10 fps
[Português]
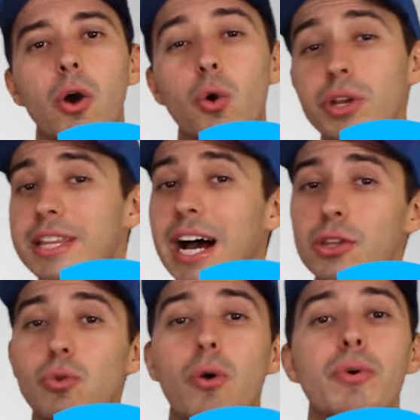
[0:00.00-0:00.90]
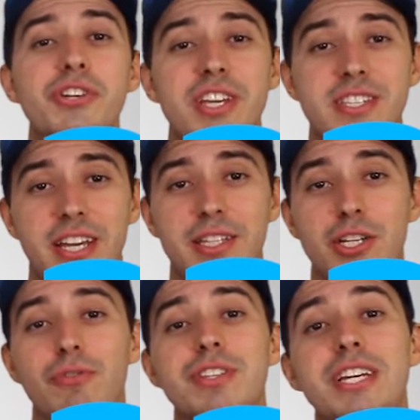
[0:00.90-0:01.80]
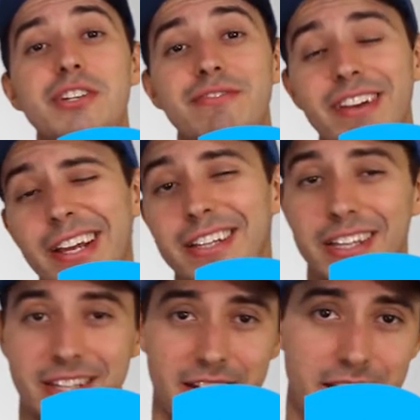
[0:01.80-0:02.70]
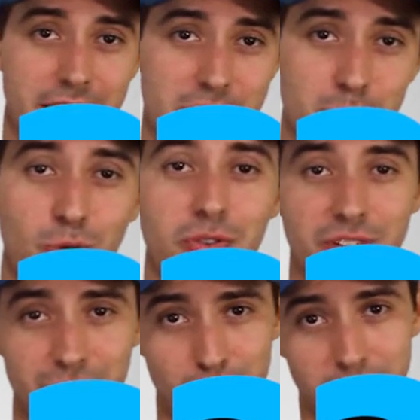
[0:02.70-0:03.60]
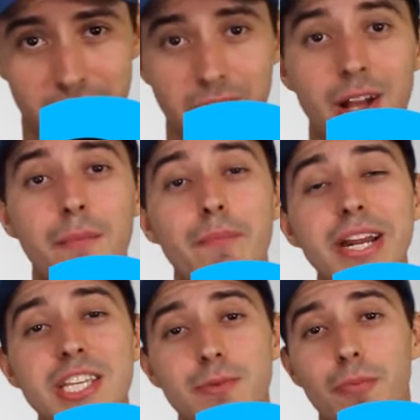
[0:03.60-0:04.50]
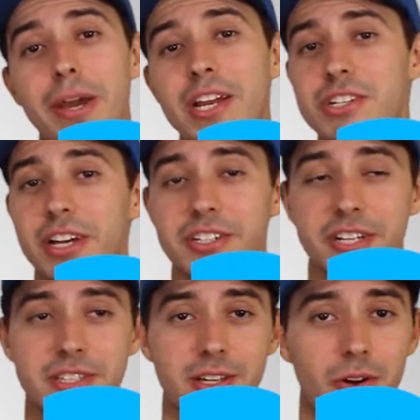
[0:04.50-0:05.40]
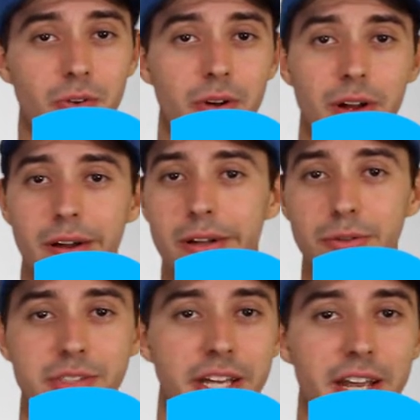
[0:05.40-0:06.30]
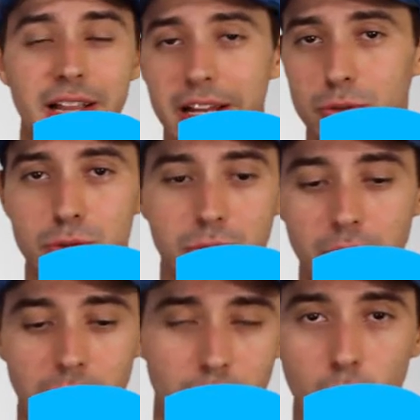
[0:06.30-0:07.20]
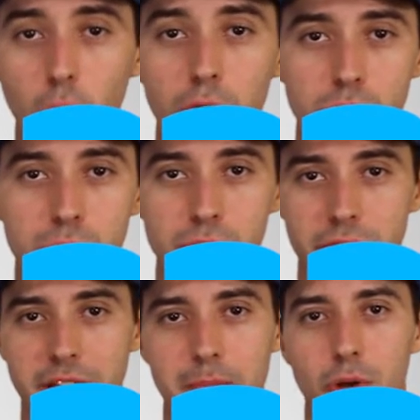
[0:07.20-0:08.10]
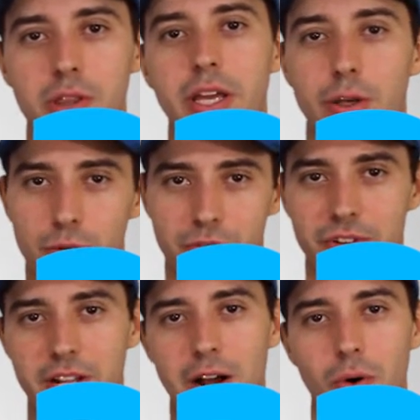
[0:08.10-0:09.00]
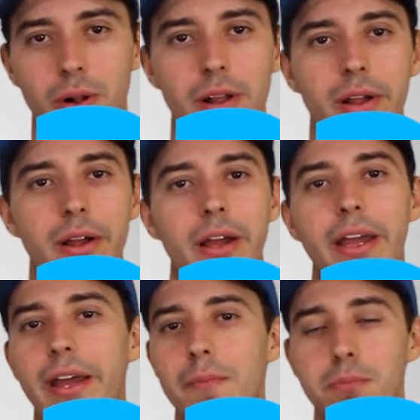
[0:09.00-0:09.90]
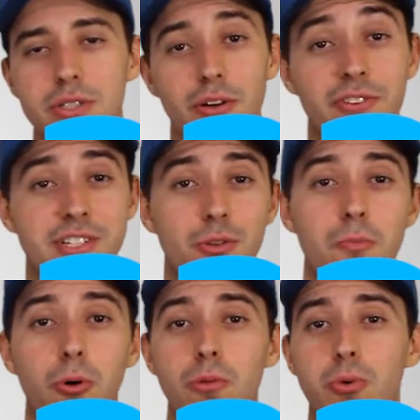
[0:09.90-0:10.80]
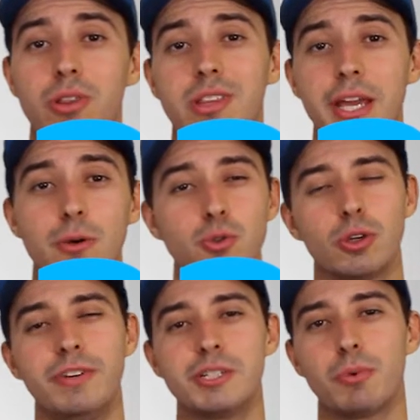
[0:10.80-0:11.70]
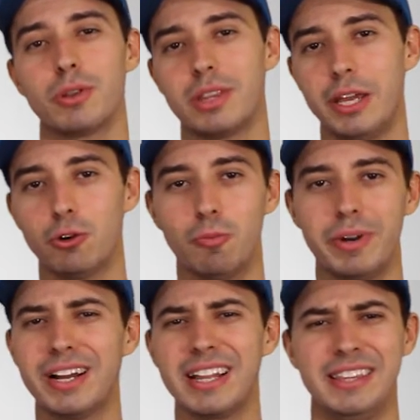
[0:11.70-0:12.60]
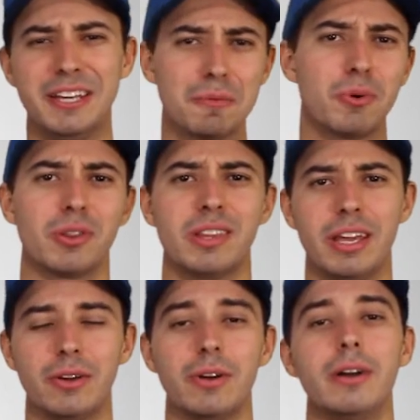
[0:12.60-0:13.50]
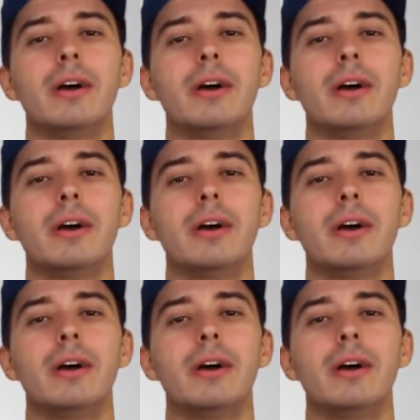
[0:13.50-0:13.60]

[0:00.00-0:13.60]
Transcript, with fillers: Cuidado com algumas receitas que vocês veem na internet, por favor. Principalmente as que são, não sei o que lá, é tudo uh, gordo, só que é proteico no final. É, pessoal fazendo bolo proteico, sorvete proteico, brigadeiro proteico